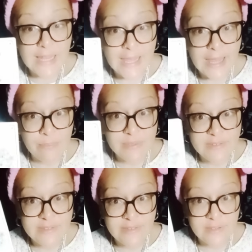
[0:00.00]
la
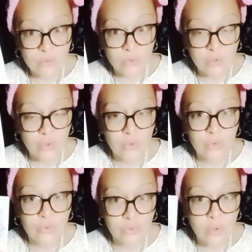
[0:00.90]
rapidité. Donc, euh,
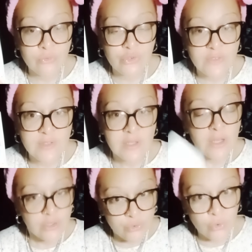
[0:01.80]
comme je te dis,
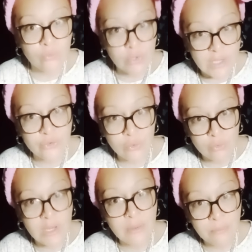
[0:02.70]
ton moulin, ton
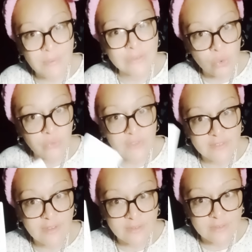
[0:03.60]
moulin bat trop
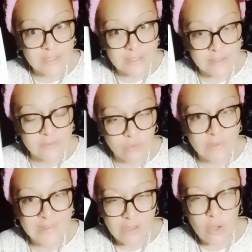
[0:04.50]
vite. Hein. Et, tu vois,
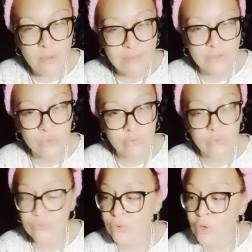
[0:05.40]
il y a quand même la
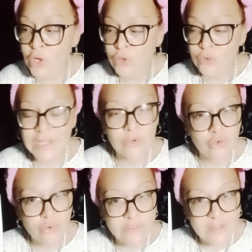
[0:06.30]
notion de, de, quelque
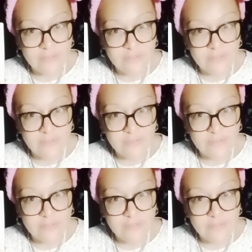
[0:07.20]
chose qui